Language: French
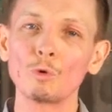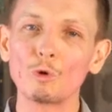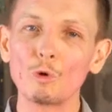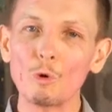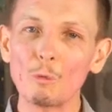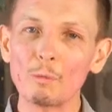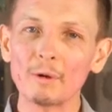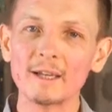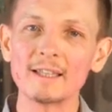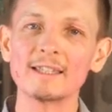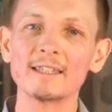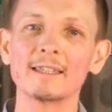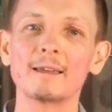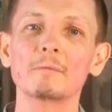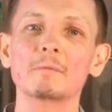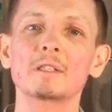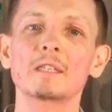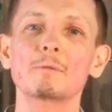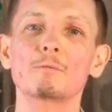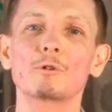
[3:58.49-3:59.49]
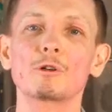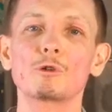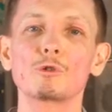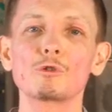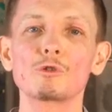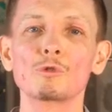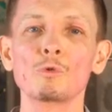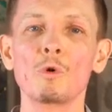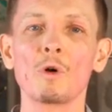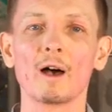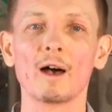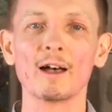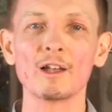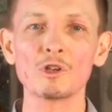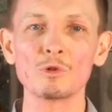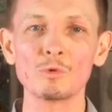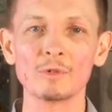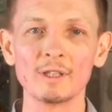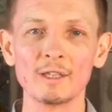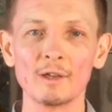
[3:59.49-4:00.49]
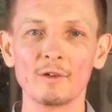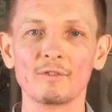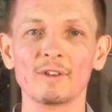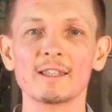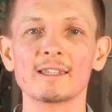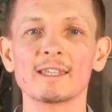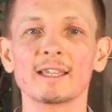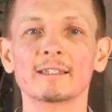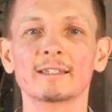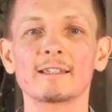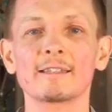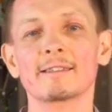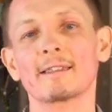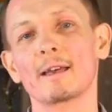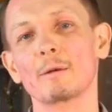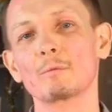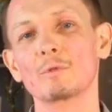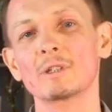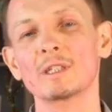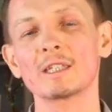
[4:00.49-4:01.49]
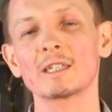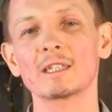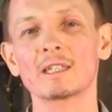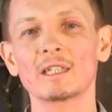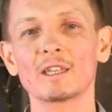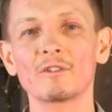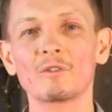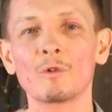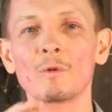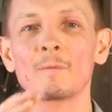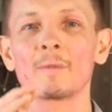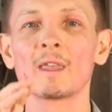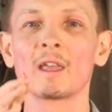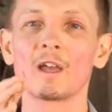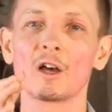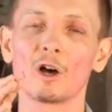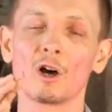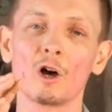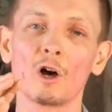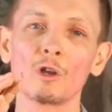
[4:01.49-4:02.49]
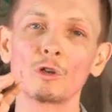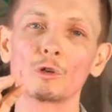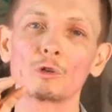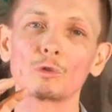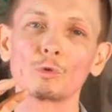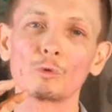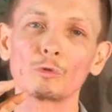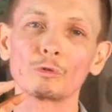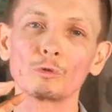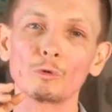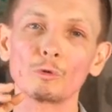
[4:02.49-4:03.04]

compresser un petit peu le son, rajouter en fait certaines harmoniques qui vont rendre ton